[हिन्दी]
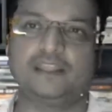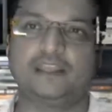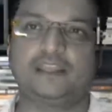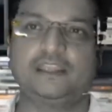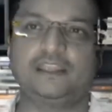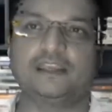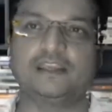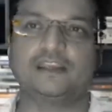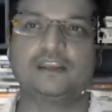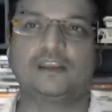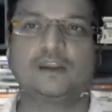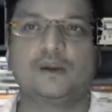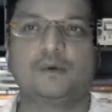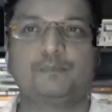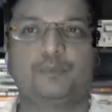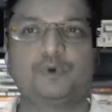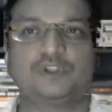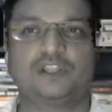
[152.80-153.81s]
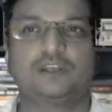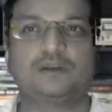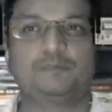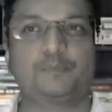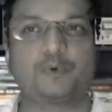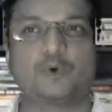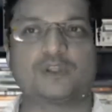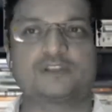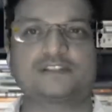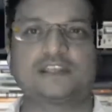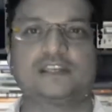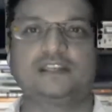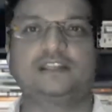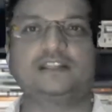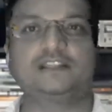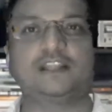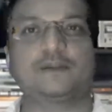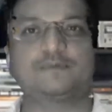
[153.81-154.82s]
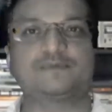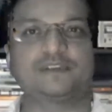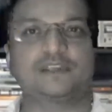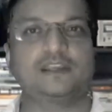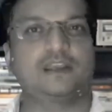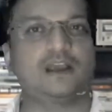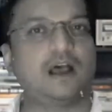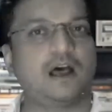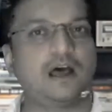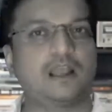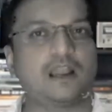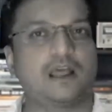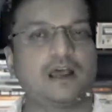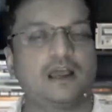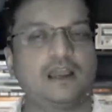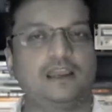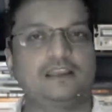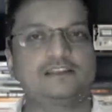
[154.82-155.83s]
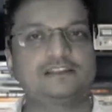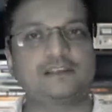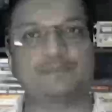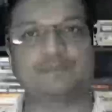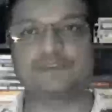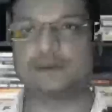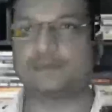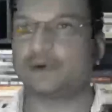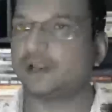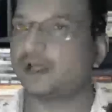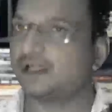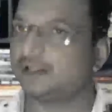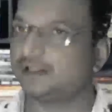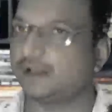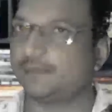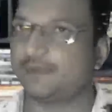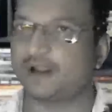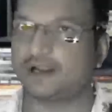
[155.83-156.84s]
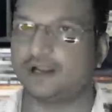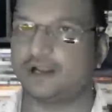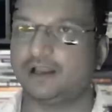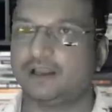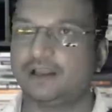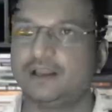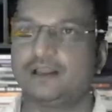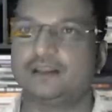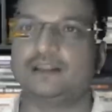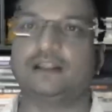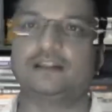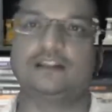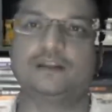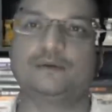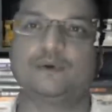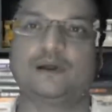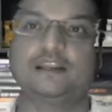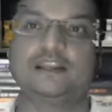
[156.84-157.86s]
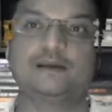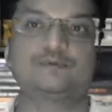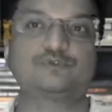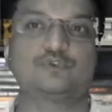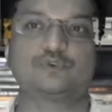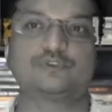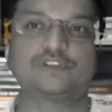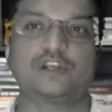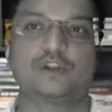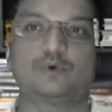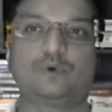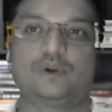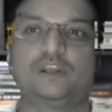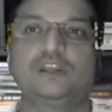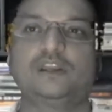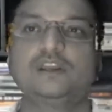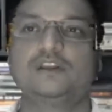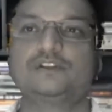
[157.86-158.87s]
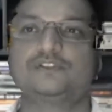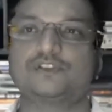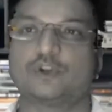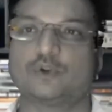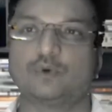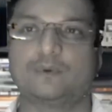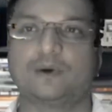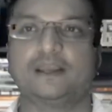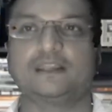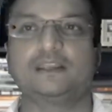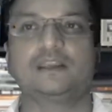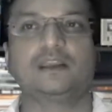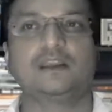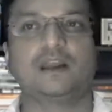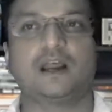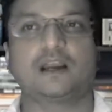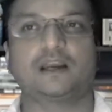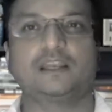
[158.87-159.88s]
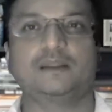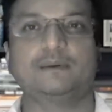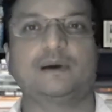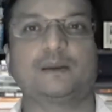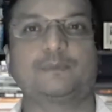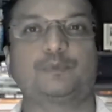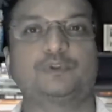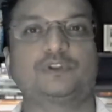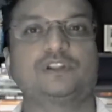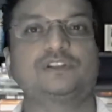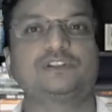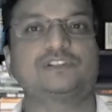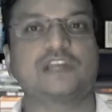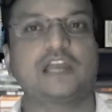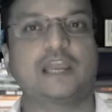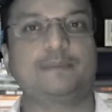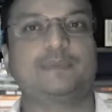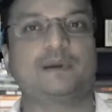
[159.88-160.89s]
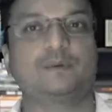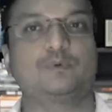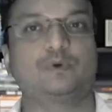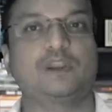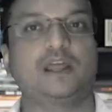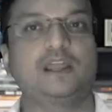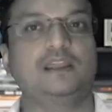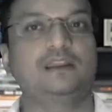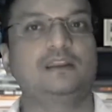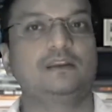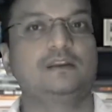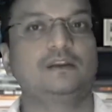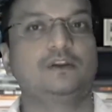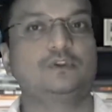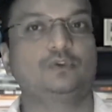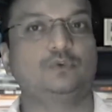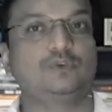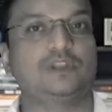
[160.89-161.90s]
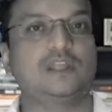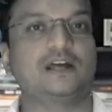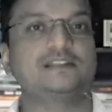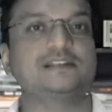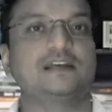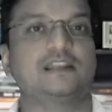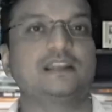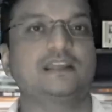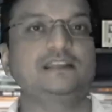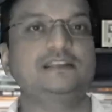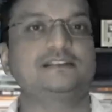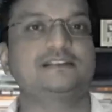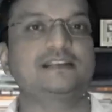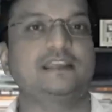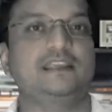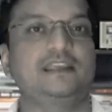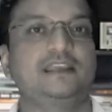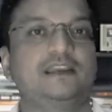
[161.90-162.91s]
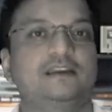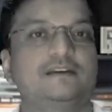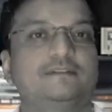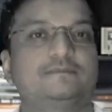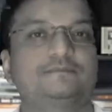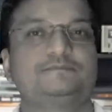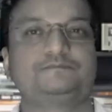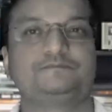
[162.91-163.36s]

देखिए पुतिन प्रोडक्शन की तरफ से आ रहा है सबसे बड़ा धमाका लंदन वाले अब सोच रहे होंगे चलो भाई अगली बार पुतिन चाय पर बुलाए तो ना जाना ही सही है